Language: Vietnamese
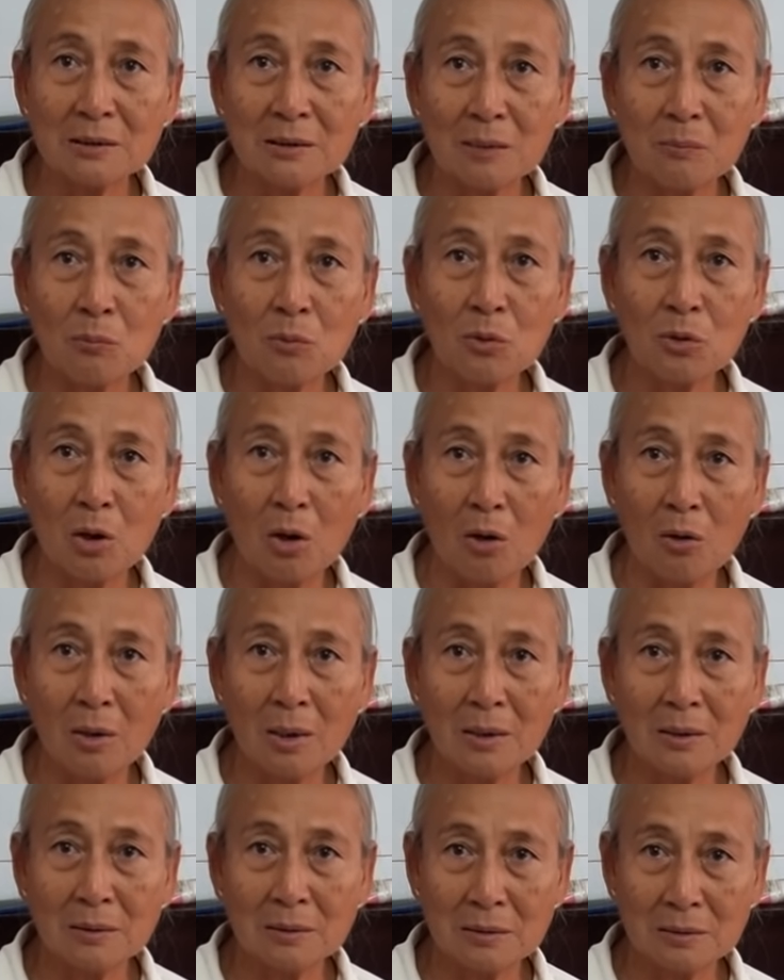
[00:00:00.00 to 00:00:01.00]
người ta mua đồ
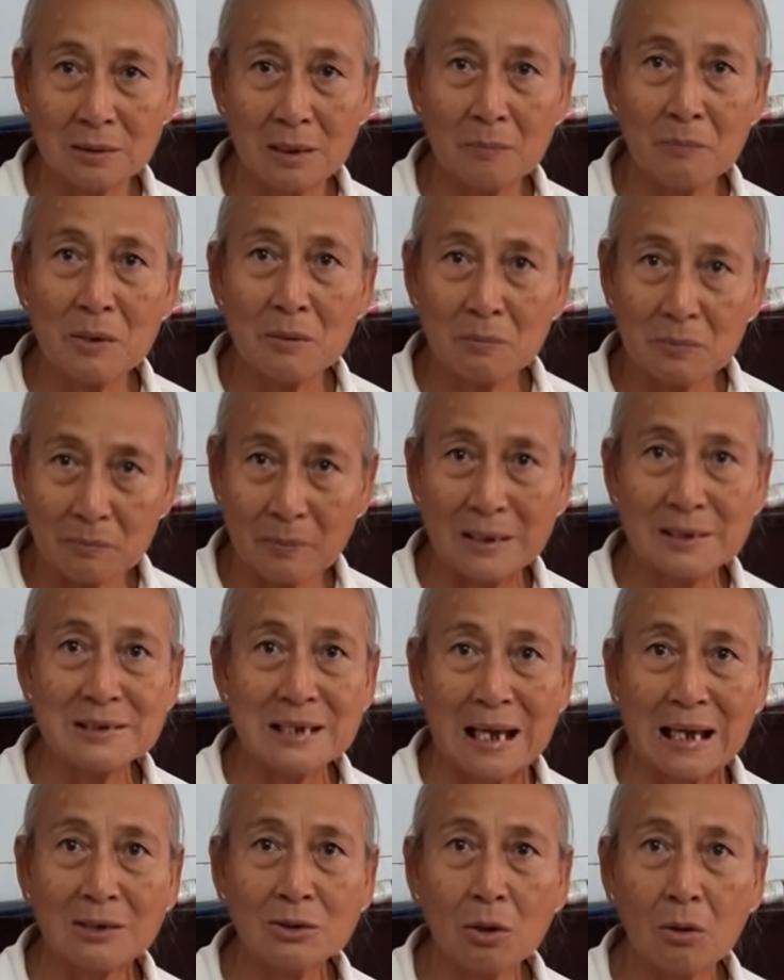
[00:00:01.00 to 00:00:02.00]
người ta biết mình phải
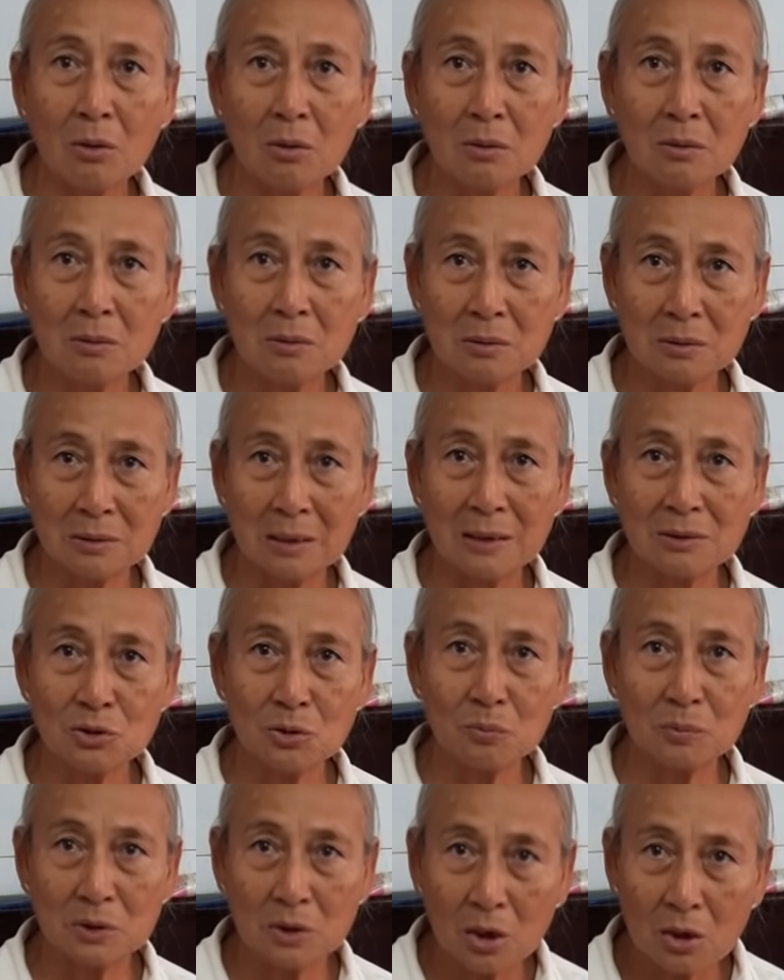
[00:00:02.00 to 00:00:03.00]
trả thôi người ta cho
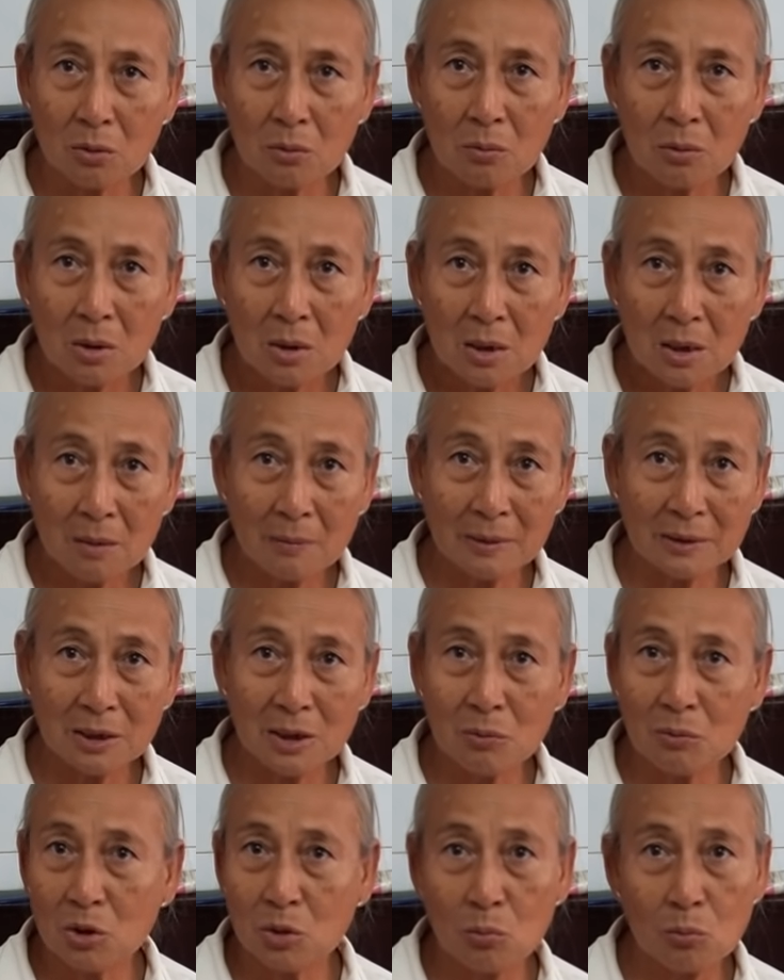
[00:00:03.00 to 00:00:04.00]
mình thiếu và
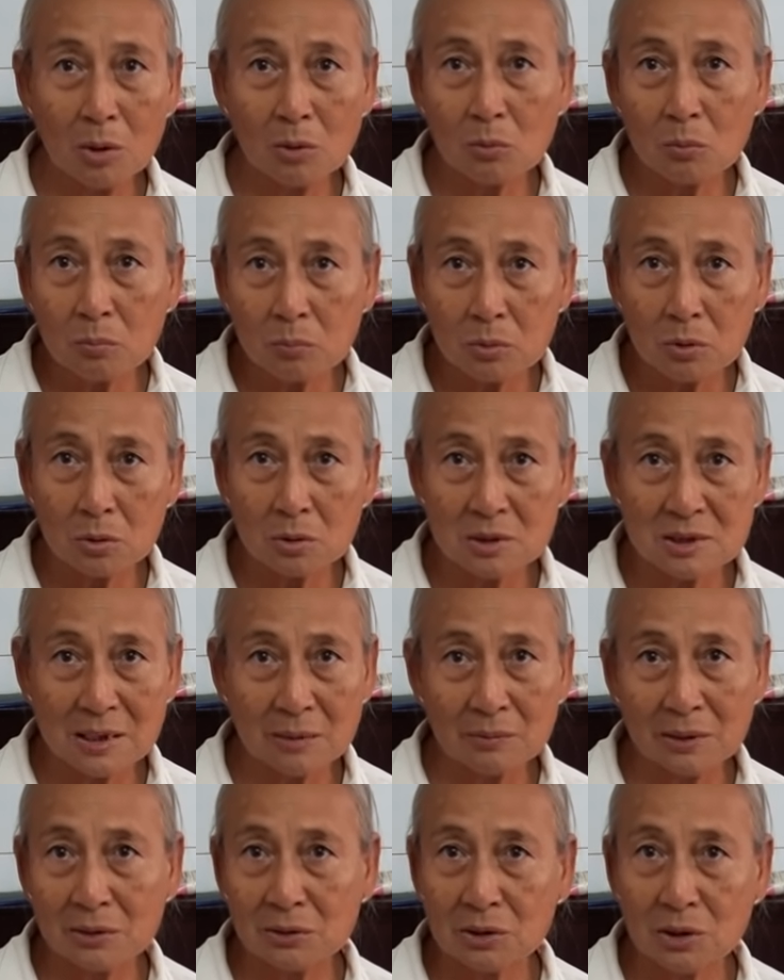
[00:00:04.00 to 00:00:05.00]
thiếu nhiều quá cũng được
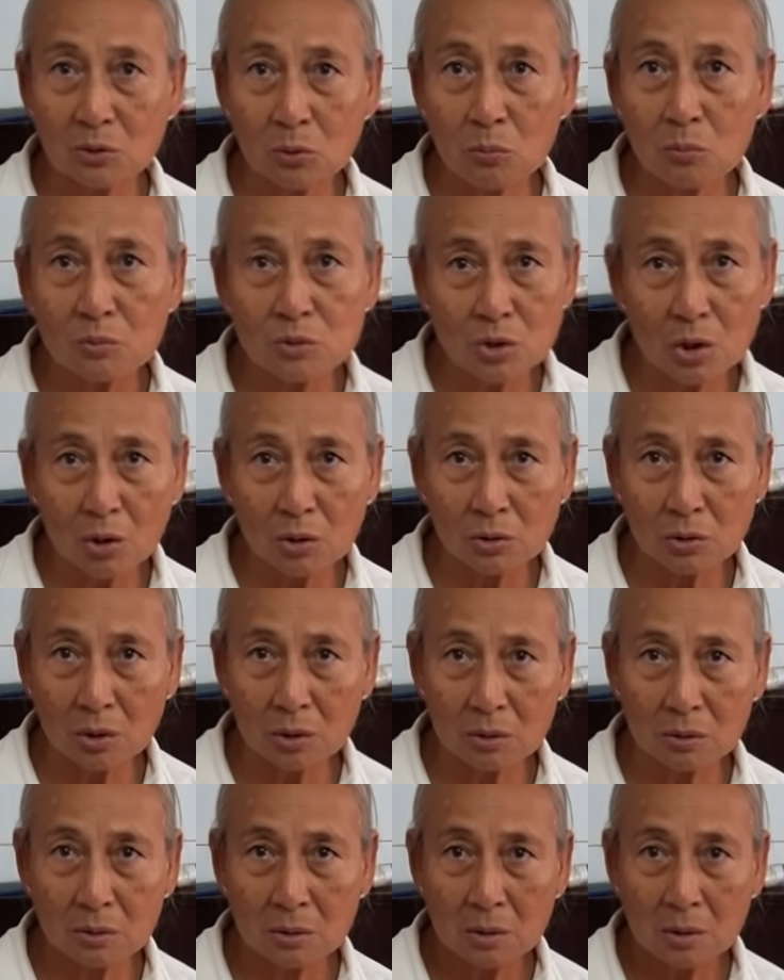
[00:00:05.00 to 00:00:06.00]
sau này người ta cũng cho
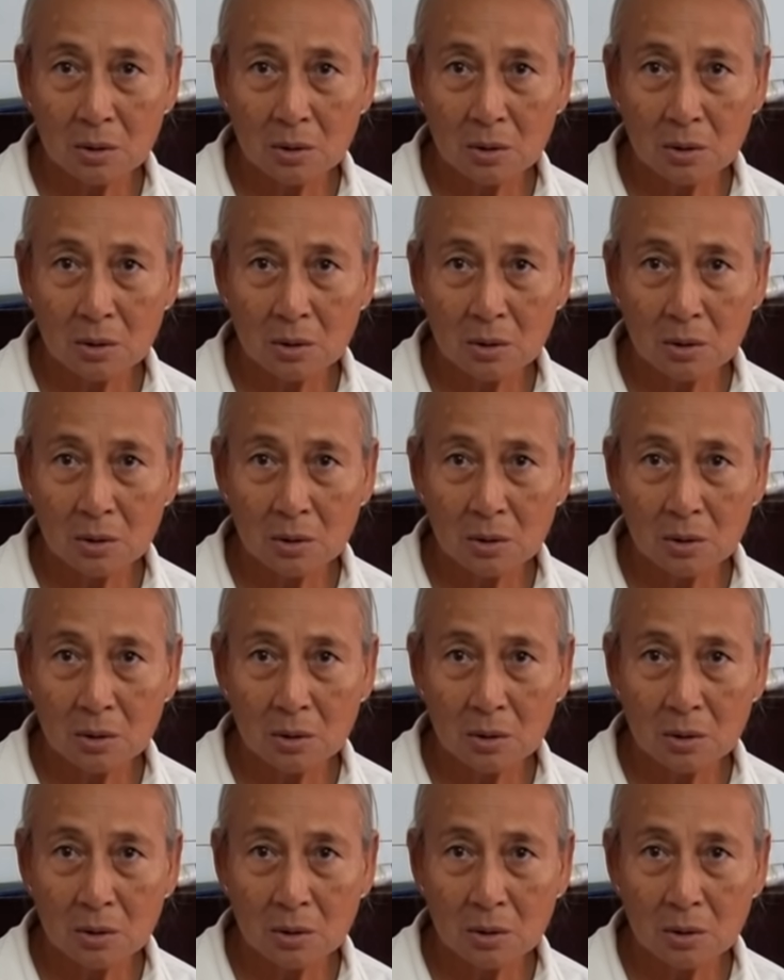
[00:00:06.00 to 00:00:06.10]
rồi yeah.